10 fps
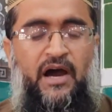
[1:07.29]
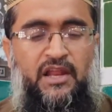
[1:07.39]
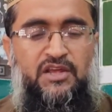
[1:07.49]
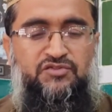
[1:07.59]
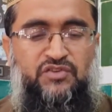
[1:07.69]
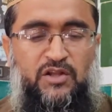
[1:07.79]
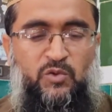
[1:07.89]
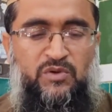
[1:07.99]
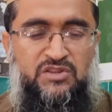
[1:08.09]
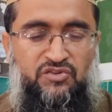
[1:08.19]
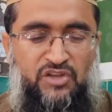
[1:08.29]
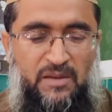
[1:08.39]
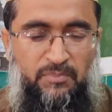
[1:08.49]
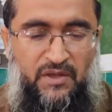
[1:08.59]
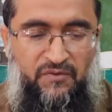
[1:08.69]
अलहसरत व
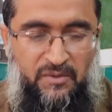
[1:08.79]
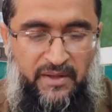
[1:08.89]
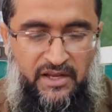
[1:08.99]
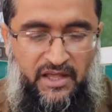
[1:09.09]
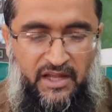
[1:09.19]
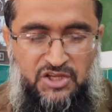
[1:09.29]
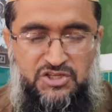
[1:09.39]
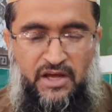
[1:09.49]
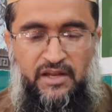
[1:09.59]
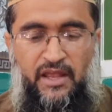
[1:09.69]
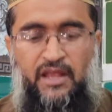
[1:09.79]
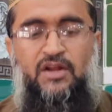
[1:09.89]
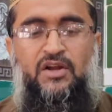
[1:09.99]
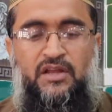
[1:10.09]
तस्रीम का फरमान आरिशान है